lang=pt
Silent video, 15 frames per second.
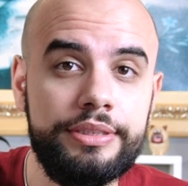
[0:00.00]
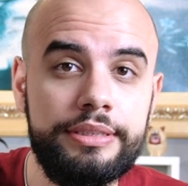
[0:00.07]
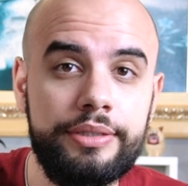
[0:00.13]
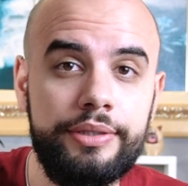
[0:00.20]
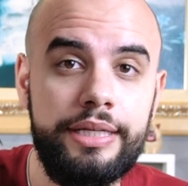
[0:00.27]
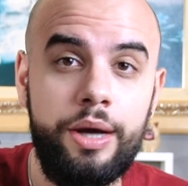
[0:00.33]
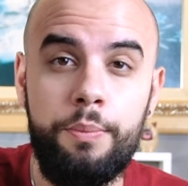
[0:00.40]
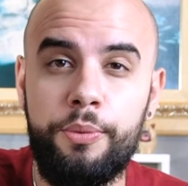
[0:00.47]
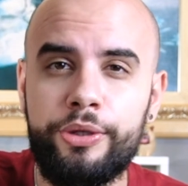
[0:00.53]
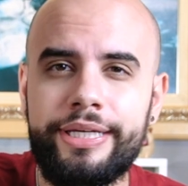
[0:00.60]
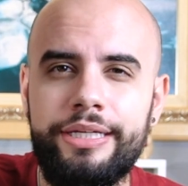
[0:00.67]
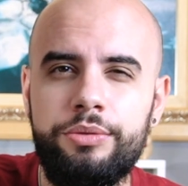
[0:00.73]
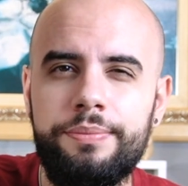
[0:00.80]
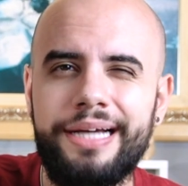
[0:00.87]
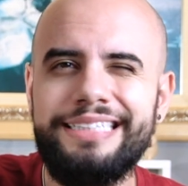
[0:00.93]
Então ele é um
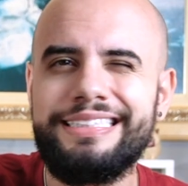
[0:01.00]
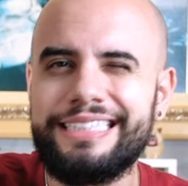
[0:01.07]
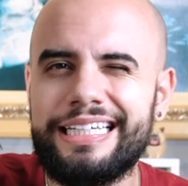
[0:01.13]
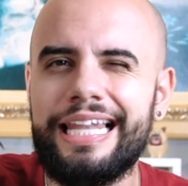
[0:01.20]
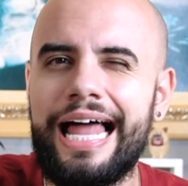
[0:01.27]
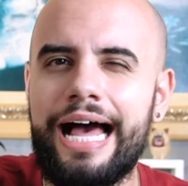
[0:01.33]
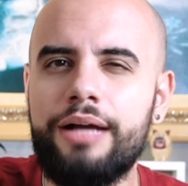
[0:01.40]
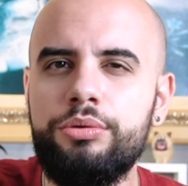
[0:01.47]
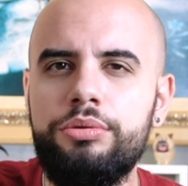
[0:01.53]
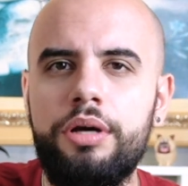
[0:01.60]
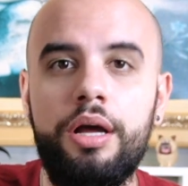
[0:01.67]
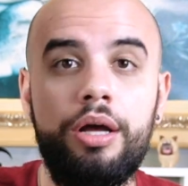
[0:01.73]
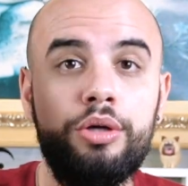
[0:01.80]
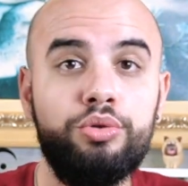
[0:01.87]
pouquinho mais claro